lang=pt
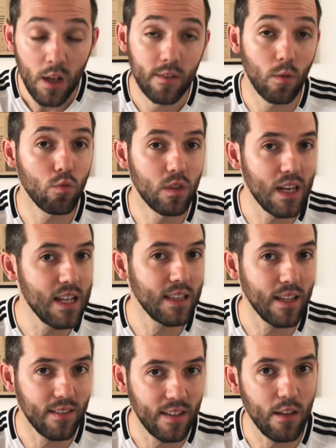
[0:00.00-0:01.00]
são
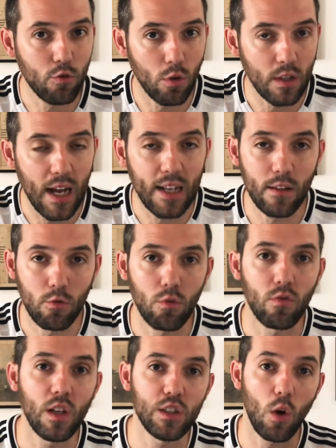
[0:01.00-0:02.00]
36 rodadas, ou
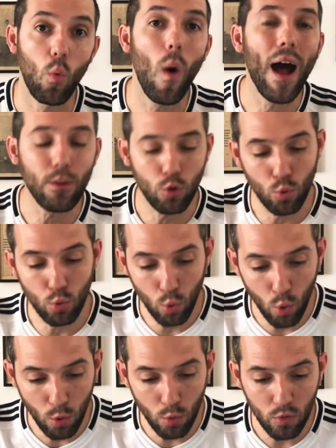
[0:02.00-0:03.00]
seja, 4
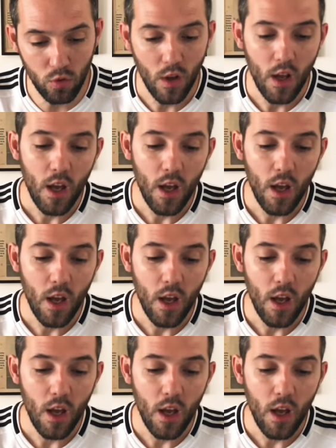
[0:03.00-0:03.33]
turnos,